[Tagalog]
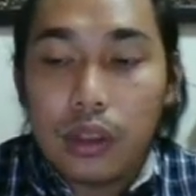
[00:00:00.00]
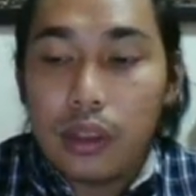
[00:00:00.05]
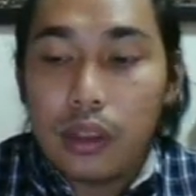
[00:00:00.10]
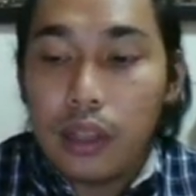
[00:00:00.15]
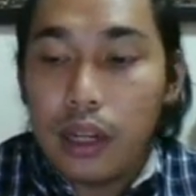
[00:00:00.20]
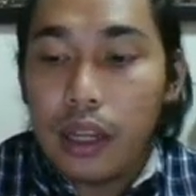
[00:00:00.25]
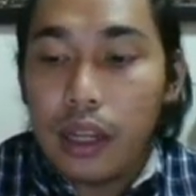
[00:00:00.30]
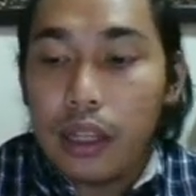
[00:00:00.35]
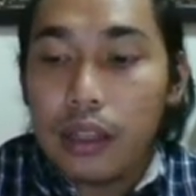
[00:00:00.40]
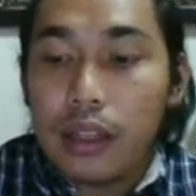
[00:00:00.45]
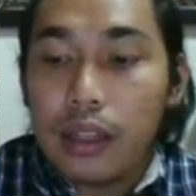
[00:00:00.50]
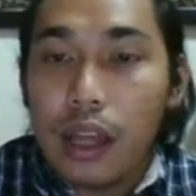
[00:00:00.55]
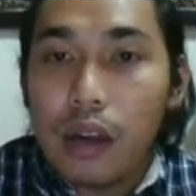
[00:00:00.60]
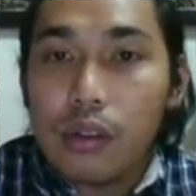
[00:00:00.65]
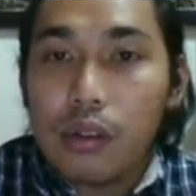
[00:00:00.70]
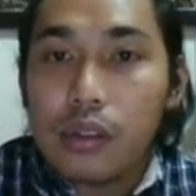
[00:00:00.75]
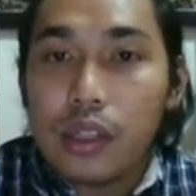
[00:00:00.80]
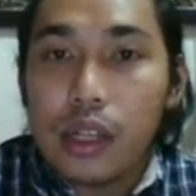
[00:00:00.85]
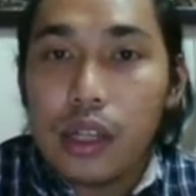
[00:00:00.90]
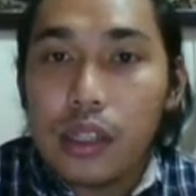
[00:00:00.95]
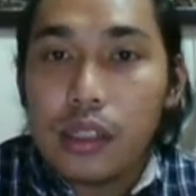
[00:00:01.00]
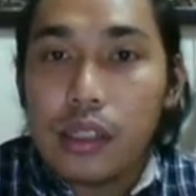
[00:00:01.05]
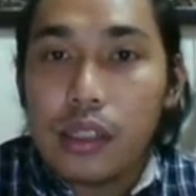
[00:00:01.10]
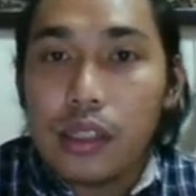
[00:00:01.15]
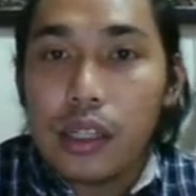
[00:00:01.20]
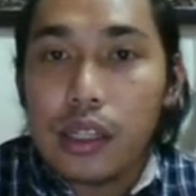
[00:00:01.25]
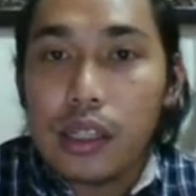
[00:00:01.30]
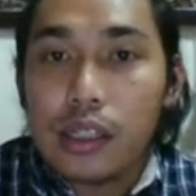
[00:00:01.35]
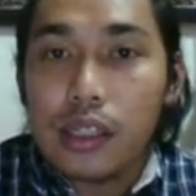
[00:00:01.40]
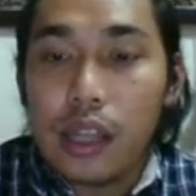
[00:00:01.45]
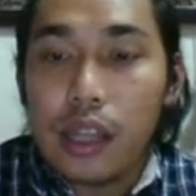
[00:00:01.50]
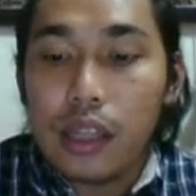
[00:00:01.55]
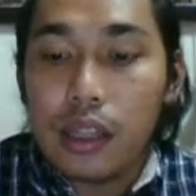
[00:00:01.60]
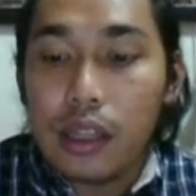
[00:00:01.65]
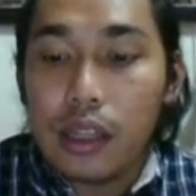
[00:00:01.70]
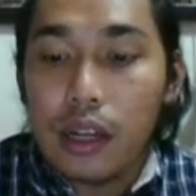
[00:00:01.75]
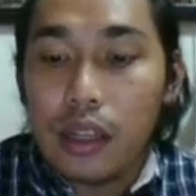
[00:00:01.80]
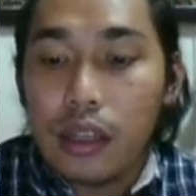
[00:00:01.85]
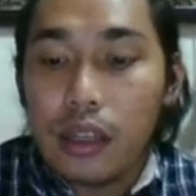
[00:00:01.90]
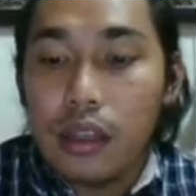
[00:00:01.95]

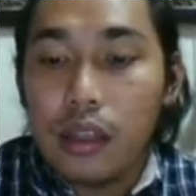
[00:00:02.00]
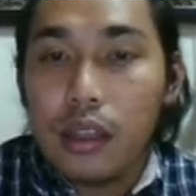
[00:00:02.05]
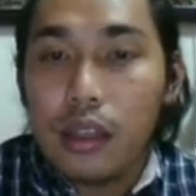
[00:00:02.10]
3,600